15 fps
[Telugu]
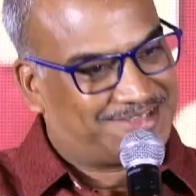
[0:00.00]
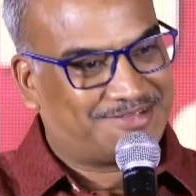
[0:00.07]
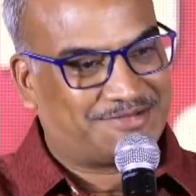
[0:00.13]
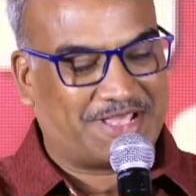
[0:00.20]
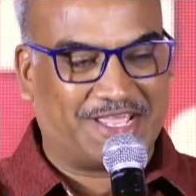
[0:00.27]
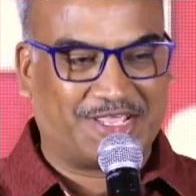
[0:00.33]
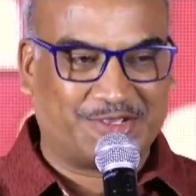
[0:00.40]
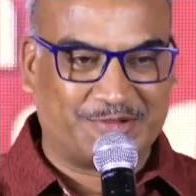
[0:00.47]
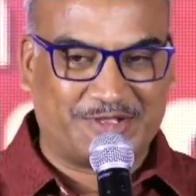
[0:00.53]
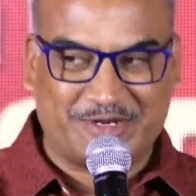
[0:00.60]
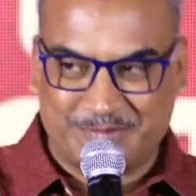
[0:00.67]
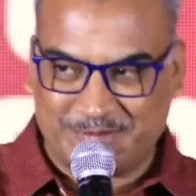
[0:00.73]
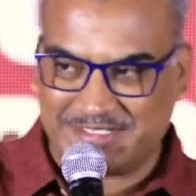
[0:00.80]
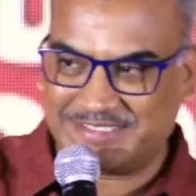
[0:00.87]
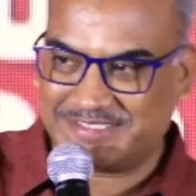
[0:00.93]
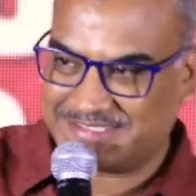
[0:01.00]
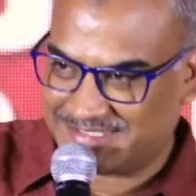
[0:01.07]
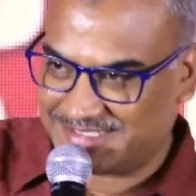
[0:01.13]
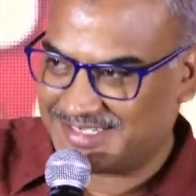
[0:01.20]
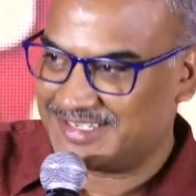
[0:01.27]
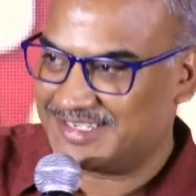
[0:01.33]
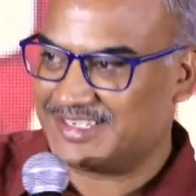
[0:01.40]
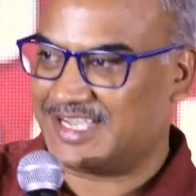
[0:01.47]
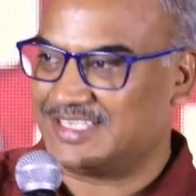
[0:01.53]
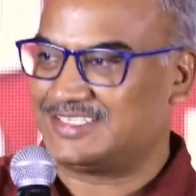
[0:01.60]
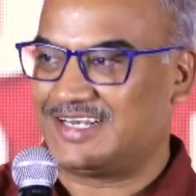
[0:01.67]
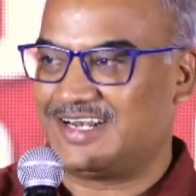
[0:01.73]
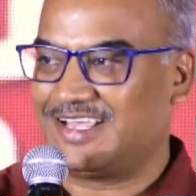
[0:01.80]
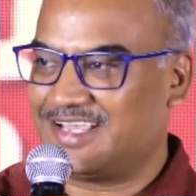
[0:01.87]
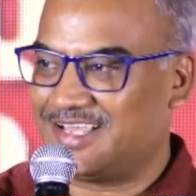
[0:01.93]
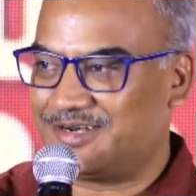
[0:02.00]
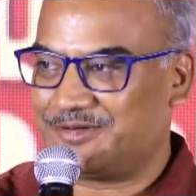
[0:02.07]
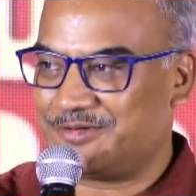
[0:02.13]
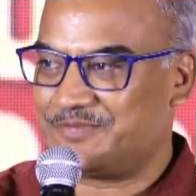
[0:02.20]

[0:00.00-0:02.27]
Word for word: థ్యాంక్ యూ వెరీ మచ్ కాసర్ల గారు